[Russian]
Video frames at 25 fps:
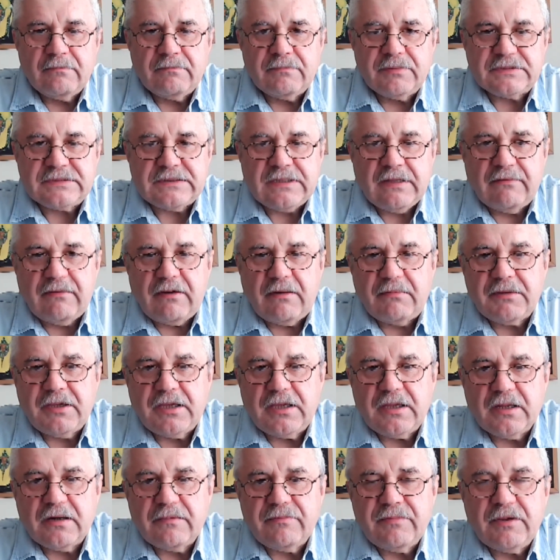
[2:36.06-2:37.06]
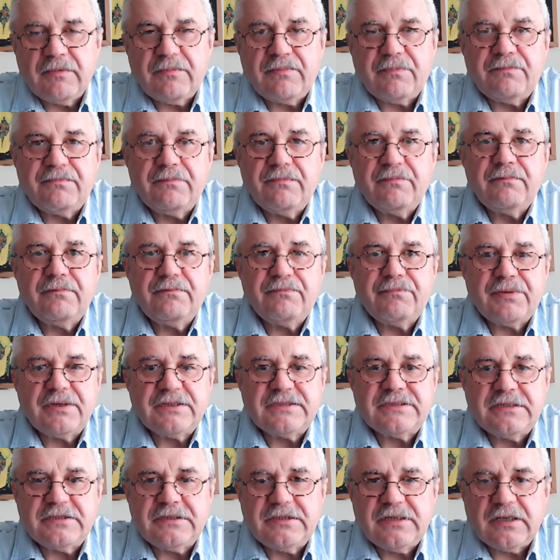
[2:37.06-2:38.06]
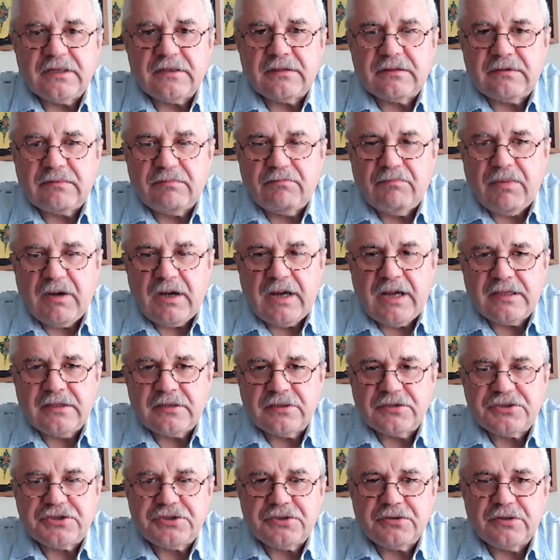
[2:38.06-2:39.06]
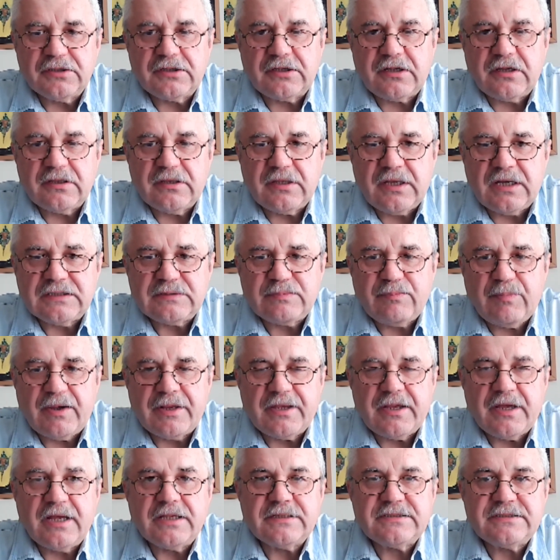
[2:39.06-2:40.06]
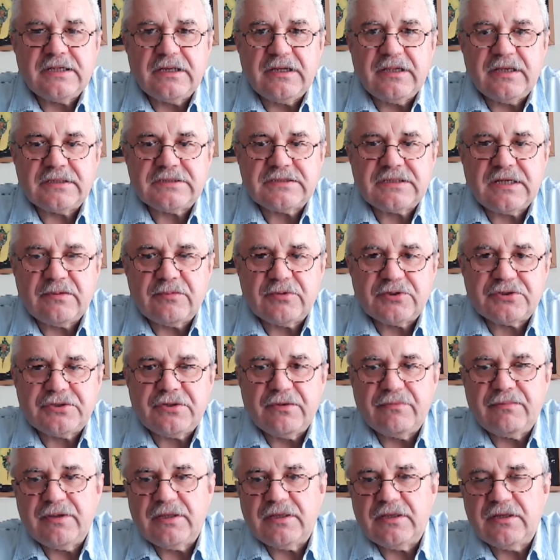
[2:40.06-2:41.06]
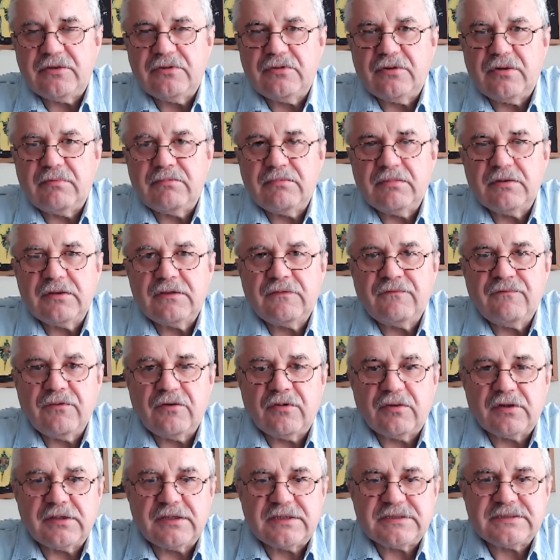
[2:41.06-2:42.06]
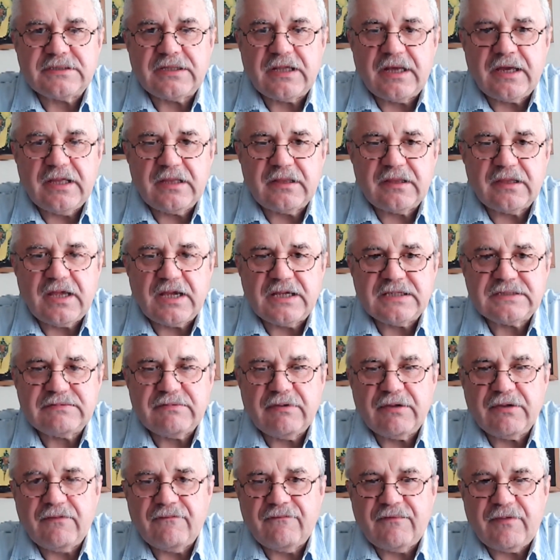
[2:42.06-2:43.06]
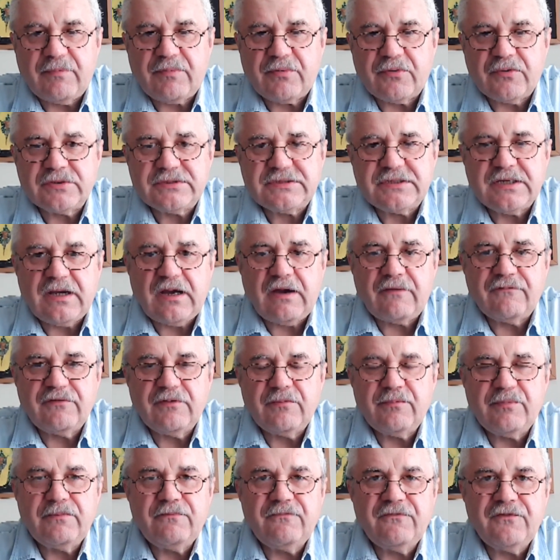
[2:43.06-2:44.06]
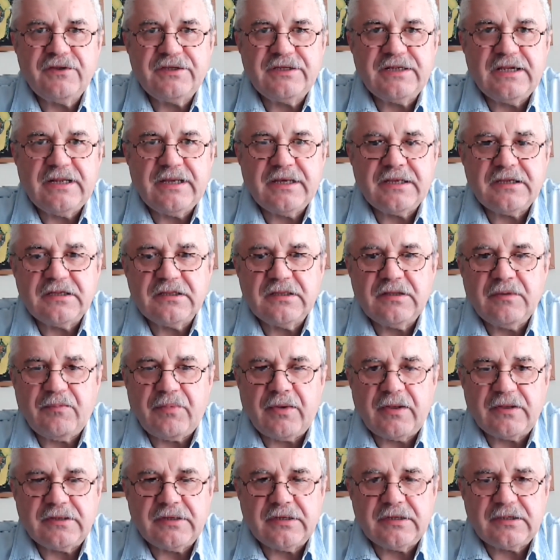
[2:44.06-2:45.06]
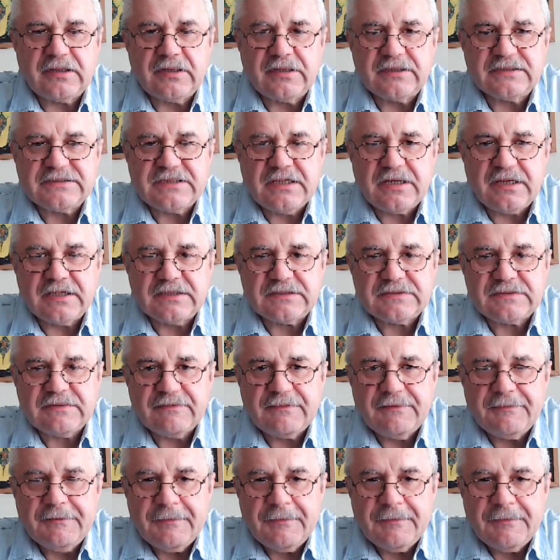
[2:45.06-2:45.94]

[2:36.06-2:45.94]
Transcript: По словам Кирби, президент Байден четко даст понять Зеленскому, что Белый дом твердо стоит на своем вопросе о выделении дополнительных средств.